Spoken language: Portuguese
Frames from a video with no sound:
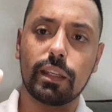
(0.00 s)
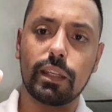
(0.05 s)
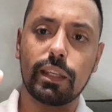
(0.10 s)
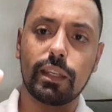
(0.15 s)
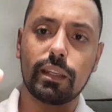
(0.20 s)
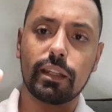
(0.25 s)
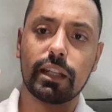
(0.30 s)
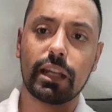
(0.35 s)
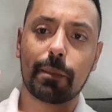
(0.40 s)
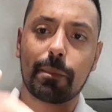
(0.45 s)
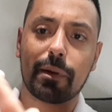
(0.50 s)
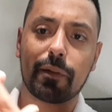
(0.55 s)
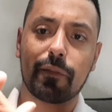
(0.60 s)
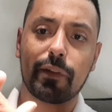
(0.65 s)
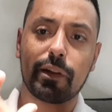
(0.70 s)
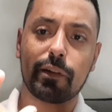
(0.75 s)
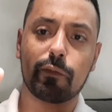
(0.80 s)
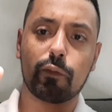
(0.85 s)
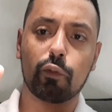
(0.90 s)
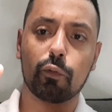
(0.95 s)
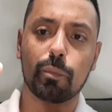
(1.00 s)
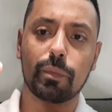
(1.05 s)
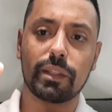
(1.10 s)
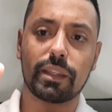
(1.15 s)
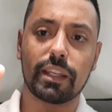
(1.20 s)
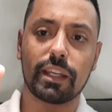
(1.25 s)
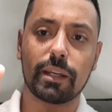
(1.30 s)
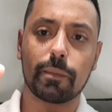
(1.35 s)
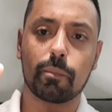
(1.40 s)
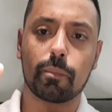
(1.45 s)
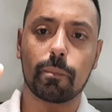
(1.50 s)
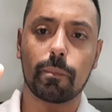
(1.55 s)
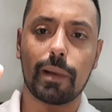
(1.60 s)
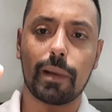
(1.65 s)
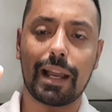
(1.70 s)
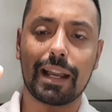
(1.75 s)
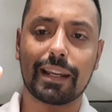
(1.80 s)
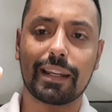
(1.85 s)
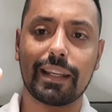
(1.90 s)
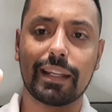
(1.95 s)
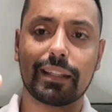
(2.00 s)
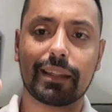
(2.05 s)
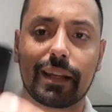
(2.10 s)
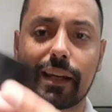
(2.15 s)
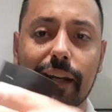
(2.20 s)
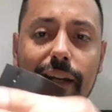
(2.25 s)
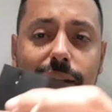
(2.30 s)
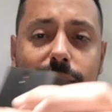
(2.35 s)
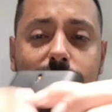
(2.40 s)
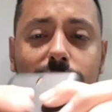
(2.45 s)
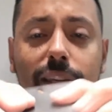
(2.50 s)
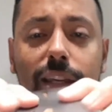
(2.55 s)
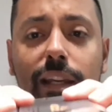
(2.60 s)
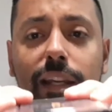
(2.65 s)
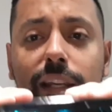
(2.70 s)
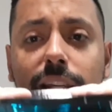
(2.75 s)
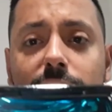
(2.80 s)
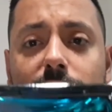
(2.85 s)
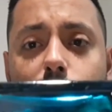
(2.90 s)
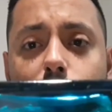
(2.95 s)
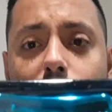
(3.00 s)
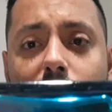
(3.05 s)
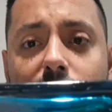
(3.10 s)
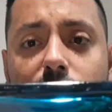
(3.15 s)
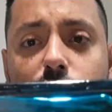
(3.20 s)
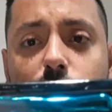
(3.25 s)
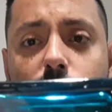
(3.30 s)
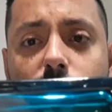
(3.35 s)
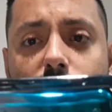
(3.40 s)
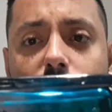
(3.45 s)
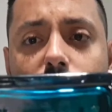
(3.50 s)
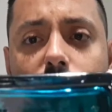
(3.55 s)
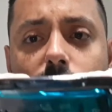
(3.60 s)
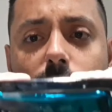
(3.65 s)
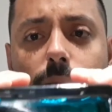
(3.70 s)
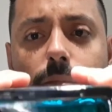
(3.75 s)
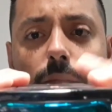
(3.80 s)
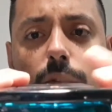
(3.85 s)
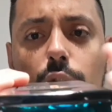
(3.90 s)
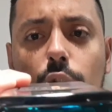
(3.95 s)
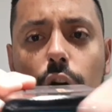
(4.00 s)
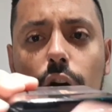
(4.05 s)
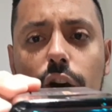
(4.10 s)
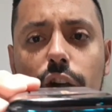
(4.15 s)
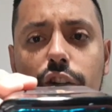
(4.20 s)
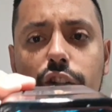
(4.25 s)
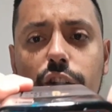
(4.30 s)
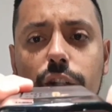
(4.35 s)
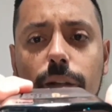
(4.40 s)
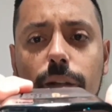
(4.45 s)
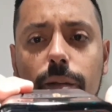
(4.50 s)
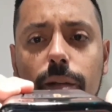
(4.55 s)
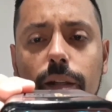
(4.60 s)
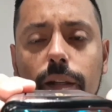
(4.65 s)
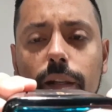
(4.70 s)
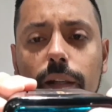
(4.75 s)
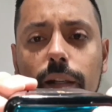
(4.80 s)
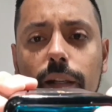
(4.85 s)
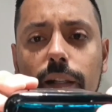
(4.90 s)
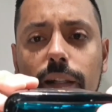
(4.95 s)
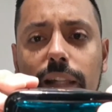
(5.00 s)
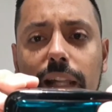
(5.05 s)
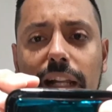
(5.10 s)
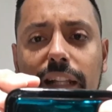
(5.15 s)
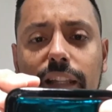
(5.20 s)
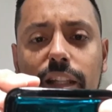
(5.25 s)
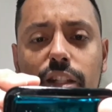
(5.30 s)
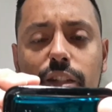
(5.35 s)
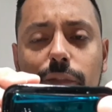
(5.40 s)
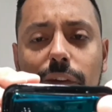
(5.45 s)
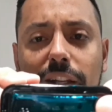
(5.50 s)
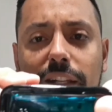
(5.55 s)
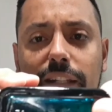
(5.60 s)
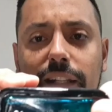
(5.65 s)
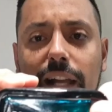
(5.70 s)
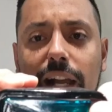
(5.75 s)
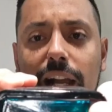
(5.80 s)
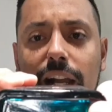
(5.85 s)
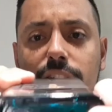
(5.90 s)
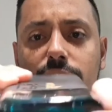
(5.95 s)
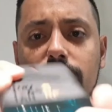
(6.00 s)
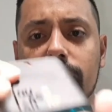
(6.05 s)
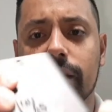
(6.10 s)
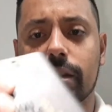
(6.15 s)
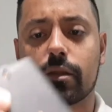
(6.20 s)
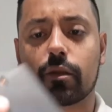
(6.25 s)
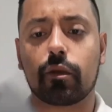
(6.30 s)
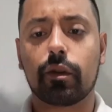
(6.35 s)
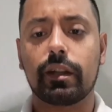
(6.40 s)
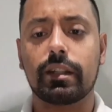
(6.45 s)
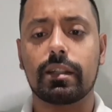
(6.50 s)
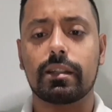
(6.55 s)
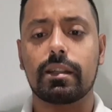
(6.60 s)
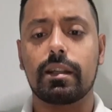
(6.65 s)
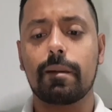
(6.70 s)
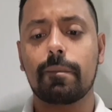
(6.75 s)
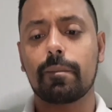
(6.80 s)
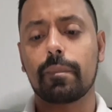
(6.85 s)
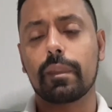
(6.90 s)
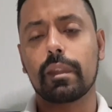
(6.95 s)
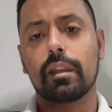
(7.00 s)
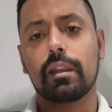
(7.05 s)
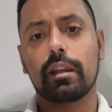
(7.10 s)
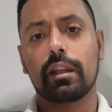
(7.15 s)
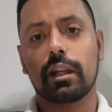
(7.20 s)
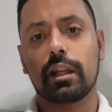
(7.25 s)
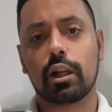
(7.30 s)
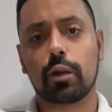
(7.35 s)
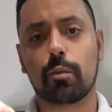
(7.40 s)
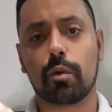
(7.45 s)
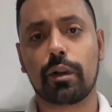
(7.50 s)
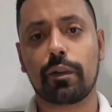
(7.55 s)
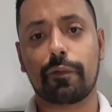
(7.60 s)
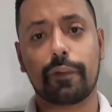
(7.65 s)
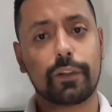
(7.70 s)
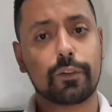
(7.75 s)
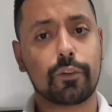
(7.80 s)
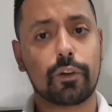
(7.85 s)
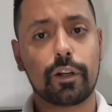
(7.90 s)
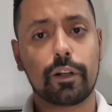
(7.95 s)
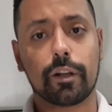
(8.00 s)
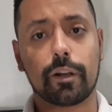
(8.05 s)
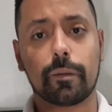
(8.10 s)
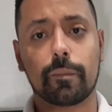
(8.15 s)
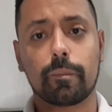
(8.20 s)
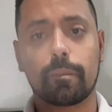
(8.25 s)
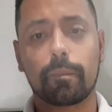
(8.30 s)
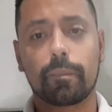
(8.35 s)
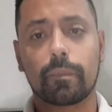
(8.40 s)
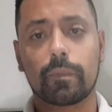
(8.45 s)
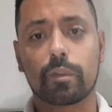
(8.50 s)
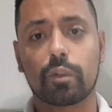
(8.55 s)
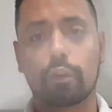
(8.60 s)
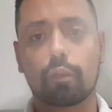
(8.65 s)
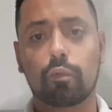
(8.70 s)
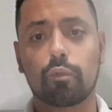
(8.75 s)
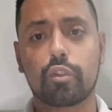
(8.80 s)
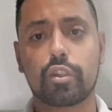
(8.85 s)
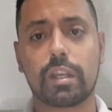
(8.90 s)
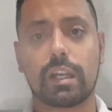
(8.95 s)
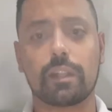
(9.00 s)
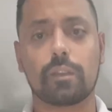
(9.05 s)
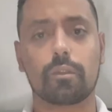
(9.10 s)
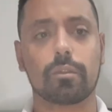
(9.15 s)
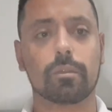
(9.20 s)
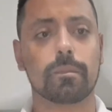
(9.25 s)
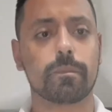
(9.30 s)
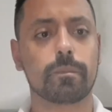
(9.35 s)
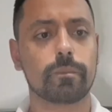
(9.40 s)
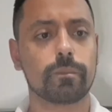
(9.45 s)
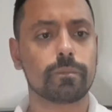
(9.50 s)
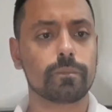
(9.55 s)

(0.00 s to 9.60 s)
E dá para ver a volumetria aqui atrás. Aqui embaixo tem lote, data de validade, essas coisas, né? E o borrifador, ó, solta um jato